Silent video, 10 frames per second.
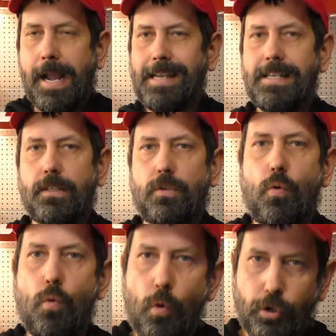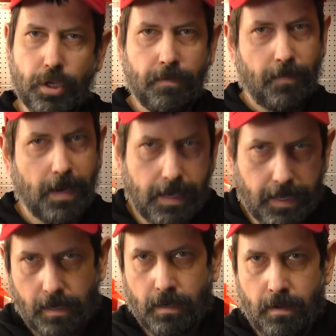риск очень
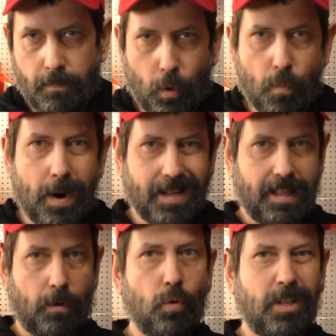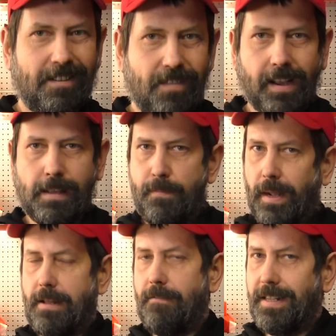велик покупать такой товар и
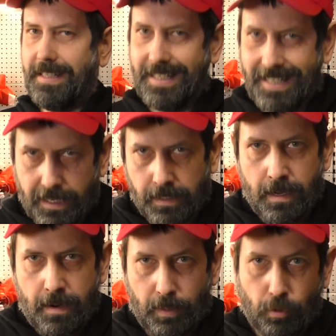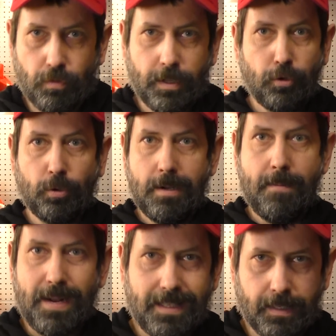продавать здесь. Потому что он начнет
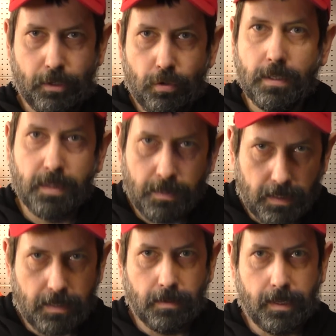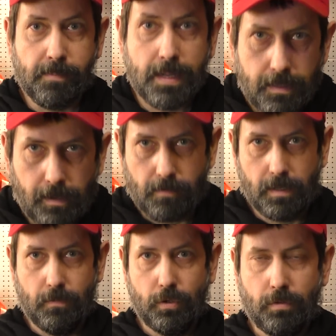ломаться, и что нам с ними делать?
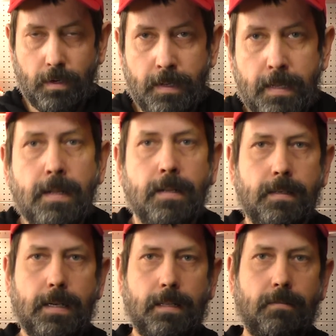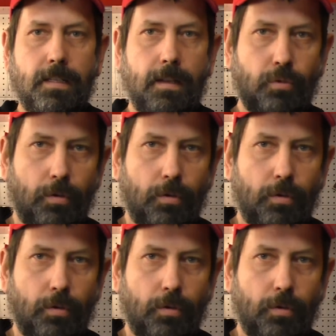Ремонтировать его, что ли? Ладно, давайте